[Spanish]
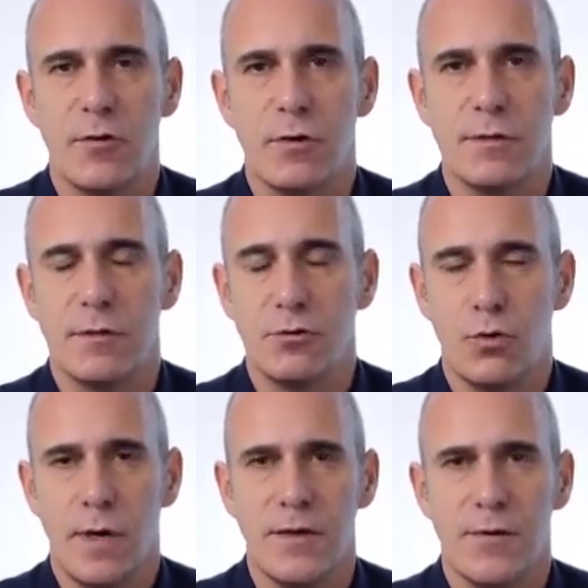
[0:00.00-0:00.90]
de
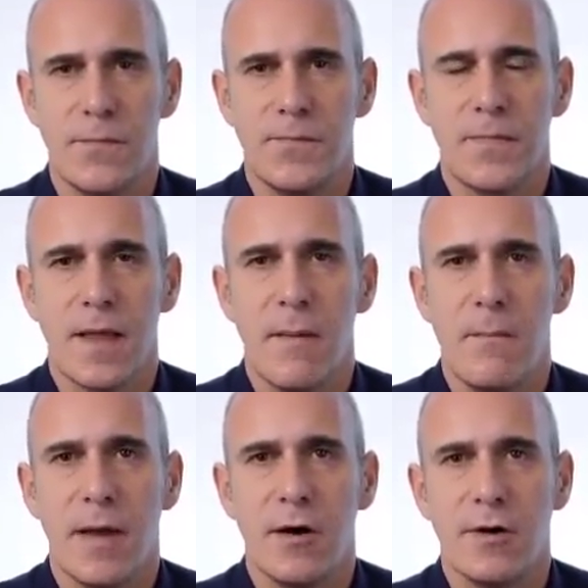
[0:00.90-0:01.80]
usuario,
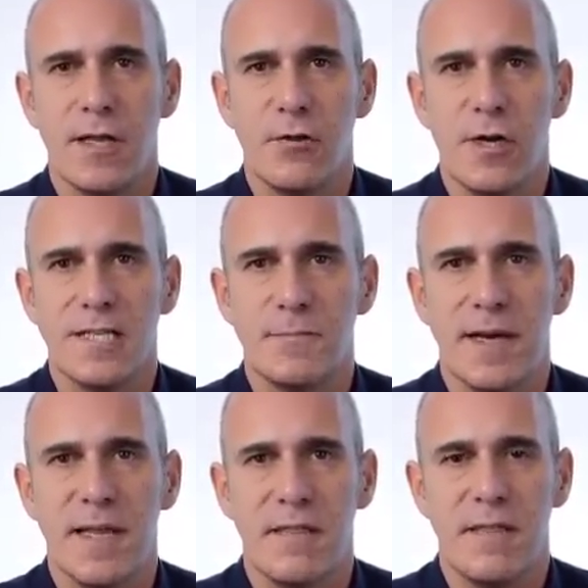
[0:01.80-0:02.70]
mejorando la
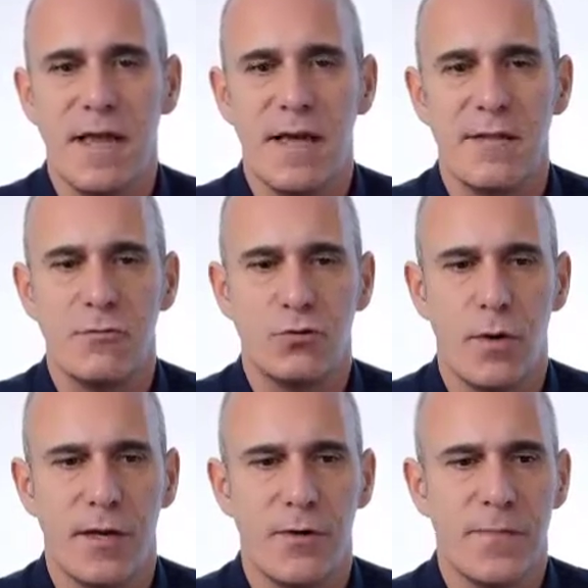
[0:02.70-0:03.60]
experiencia de
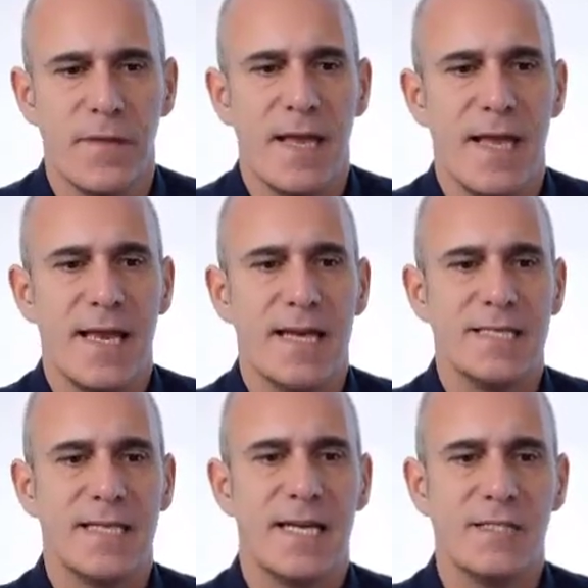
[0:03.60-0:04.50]
usuario. En
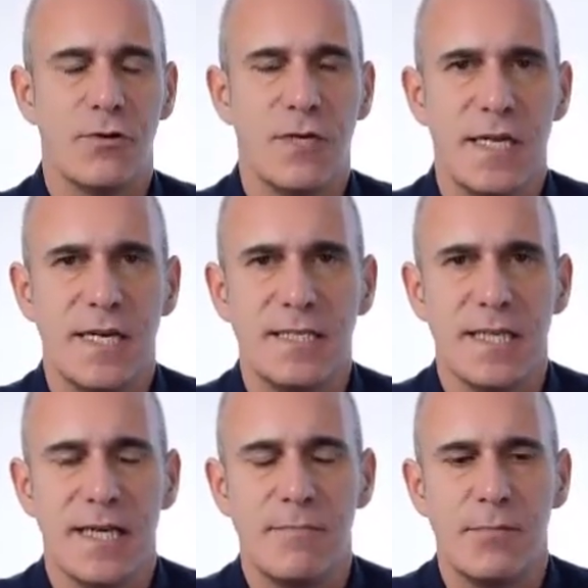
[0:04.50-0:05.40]
este caso ni en
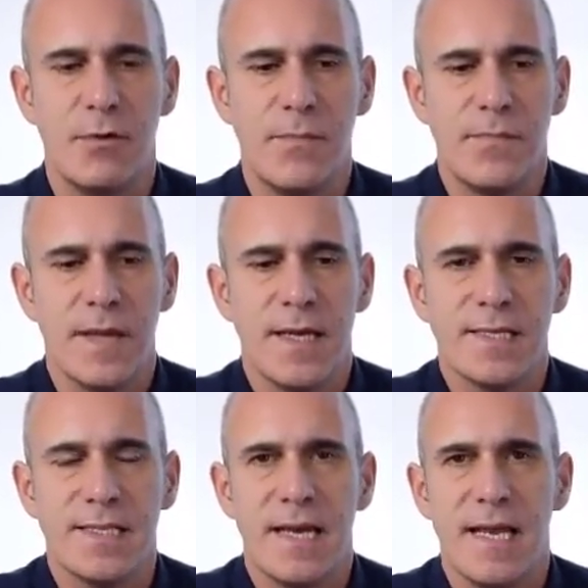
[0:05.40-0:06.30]
este ejemplo
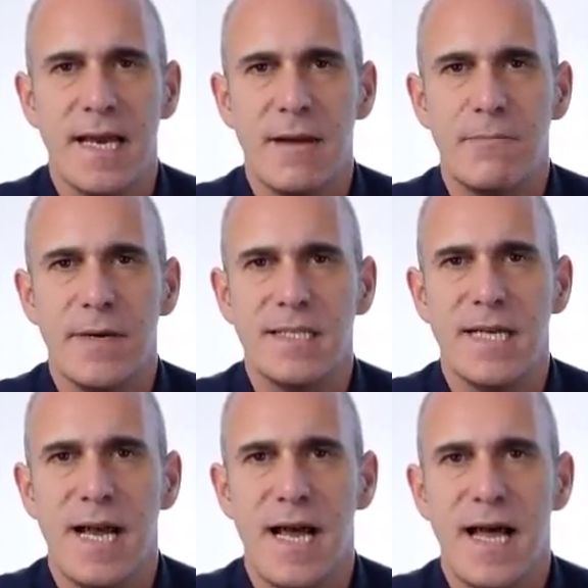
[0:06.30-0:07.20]
sería la
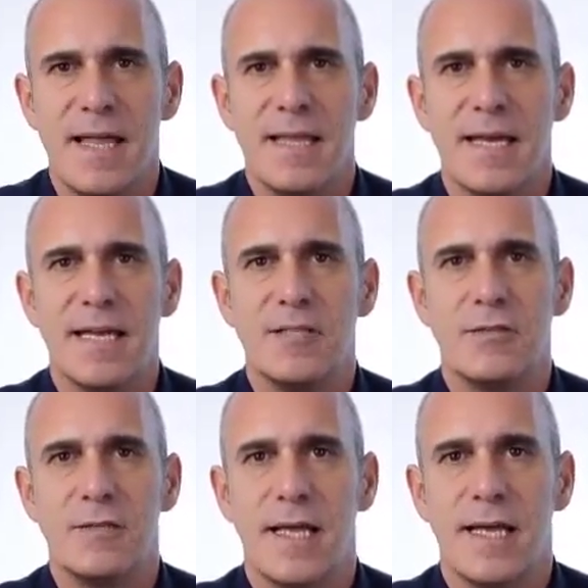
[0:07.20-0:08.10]
empresa de,
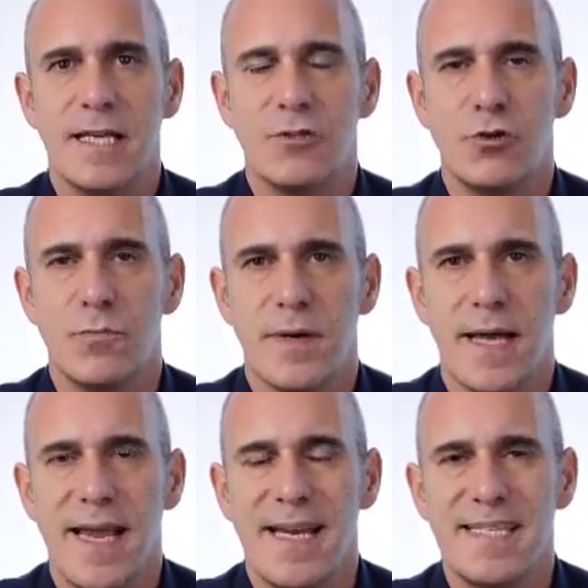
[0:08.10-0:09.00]
de ketchup
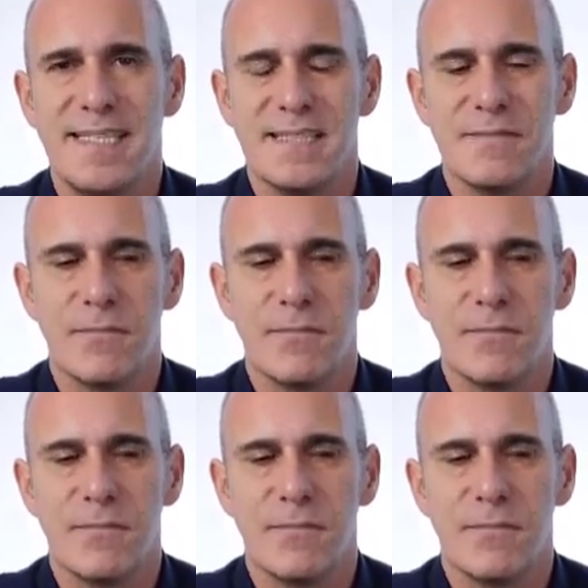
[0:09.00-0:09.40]
Heinz,